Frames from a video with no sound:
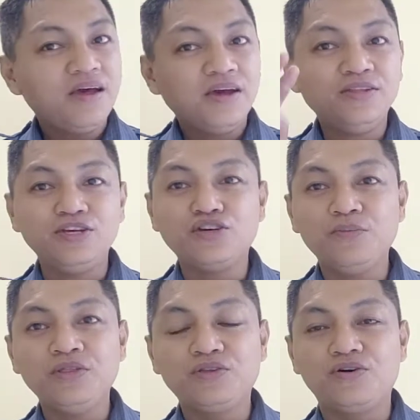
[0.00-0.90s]
hindi siya
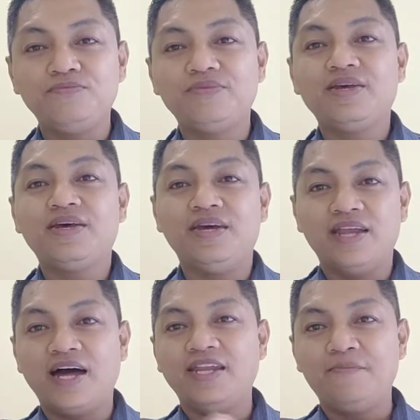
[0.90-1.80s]
minto,
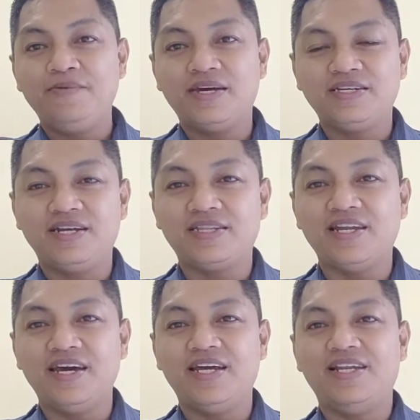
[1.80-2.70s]
hinanap niya si
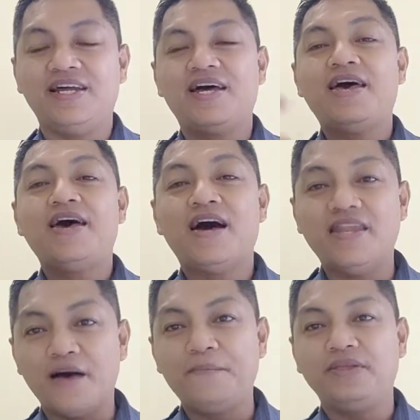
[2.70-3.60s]
Nathaniel.
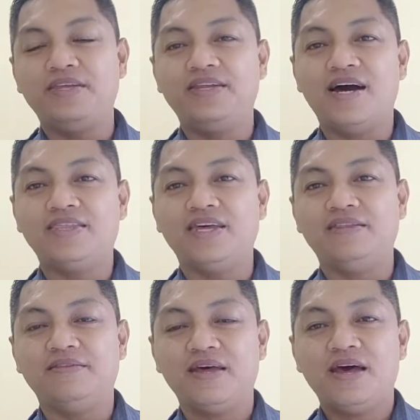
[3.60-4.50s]
Hanapin din natin
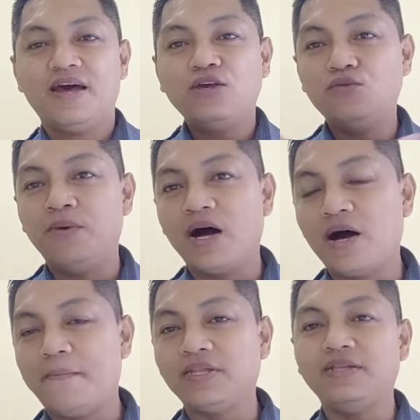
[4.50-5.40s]
yung mga
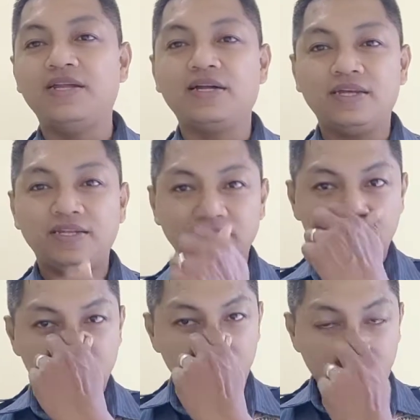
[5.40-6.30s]
kapatid natin
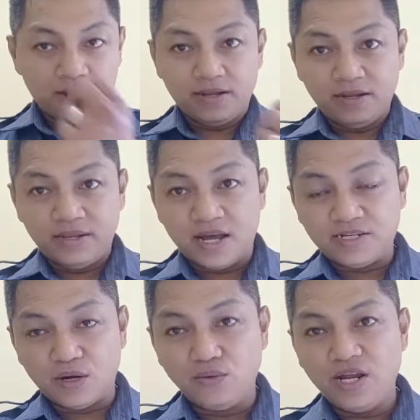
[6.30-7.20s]

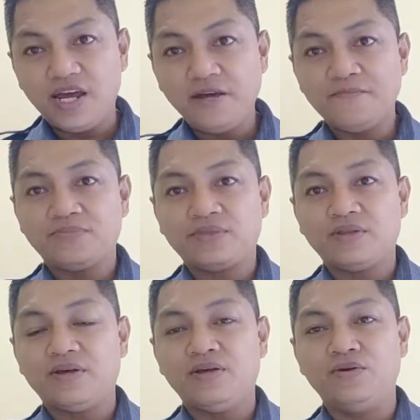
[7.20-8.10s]
nasa huli,
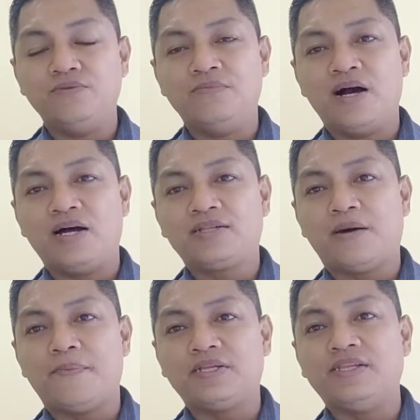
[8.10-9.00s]
yung mga
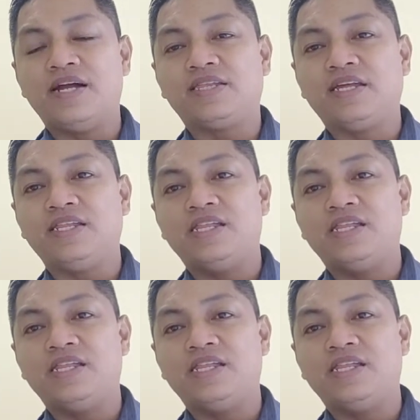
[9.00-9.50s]
kapatid natin